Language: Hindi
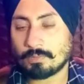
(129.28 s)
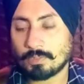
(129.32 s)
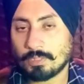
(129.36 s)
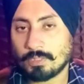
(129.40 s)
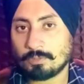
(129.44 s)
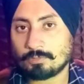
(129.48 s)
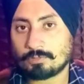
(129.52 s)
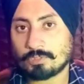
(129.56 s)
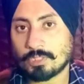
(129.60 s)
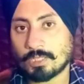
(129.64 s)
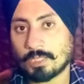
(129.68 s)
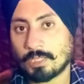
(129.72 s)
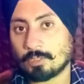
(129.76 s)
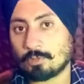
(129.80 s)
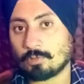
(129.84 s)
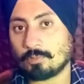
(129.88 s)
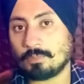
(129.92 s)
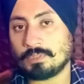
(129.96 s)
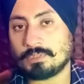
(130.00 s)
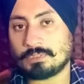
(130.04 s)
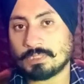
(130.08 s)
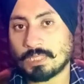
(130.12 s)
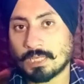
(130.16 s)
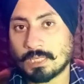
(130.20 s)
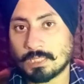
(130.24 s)
वालों ने उसके खेतों
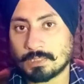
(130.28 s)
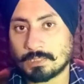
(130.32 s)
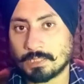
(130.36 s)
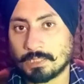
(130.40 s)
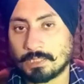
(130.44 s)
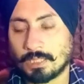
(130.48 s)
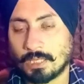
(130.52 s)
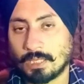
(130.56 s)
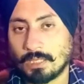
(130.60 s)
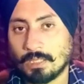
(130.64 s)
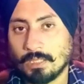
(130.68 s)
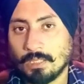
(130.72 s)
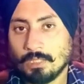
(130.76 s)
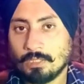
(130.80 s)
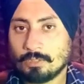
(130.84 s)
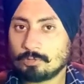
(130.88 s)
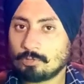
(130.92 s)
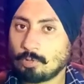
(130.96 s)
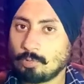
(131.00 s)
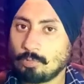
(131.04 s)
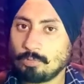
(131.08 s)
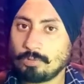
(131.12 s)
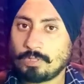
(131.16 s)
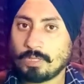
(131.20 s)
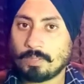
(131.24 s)
में जाकर देखा
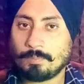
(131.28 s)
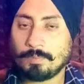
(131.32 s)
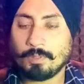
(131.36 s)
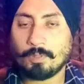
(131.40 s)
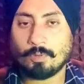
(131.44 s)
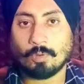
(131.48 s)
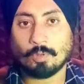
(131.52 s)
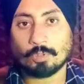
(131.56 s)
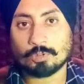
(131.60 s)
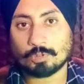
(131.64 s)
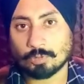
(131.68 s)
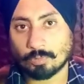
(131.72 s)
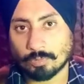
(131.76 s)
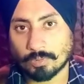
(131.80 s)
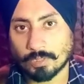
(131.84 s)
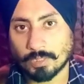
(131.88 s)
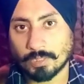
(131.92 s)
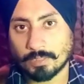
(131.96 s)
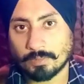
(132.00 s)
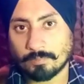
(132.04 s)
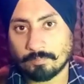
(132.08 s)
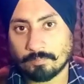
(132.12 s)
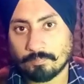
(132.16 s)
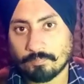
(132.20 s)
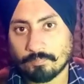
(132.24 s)
तो उनके भी होश उड़
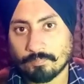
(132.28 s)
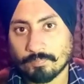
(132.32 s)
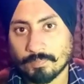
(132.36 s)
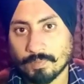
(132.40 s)
गए